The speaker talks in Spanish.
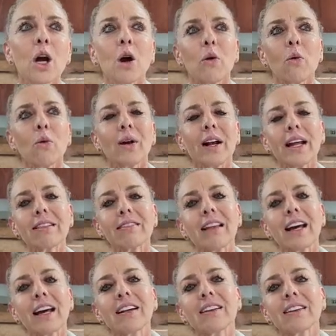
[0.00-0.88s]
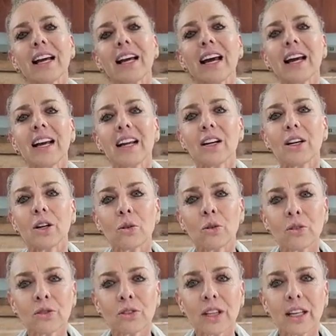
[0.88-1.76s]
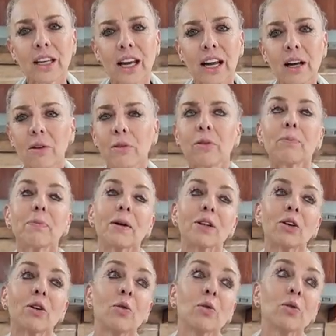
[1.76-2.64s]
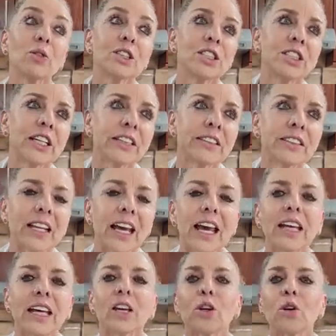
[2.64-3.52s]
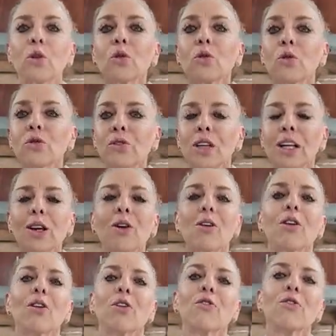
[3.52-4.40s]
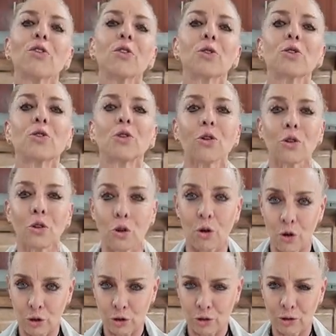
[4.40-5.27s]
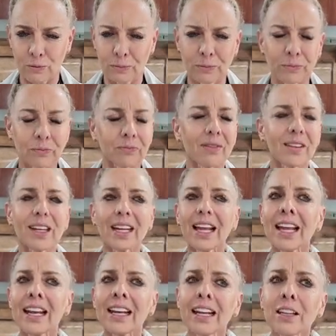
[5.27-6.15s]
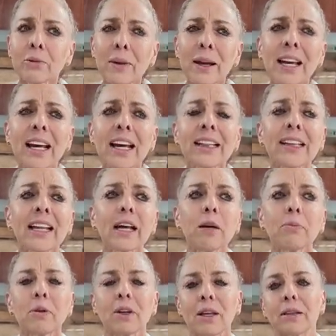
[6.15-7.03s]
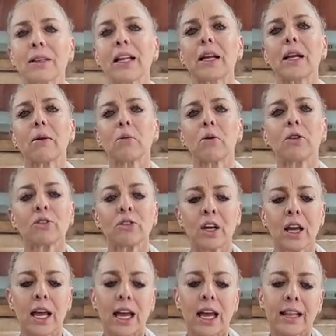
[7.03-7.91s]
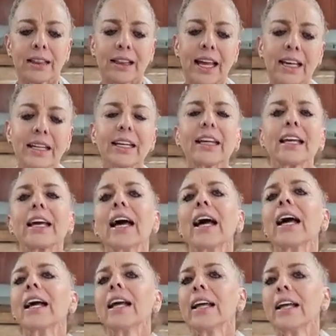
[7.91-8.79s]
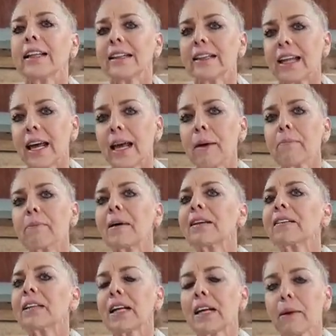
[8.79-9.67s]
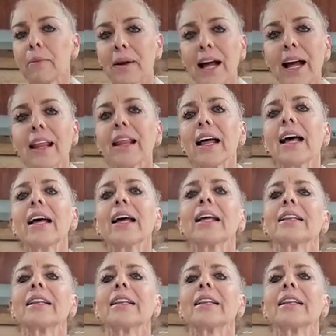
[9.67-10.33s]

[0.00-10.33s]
una tarta rústica, un perdón, un cheesecake rústico con frutos rojos. Les va a encantar porque tenemos técnica de pasta quebrada,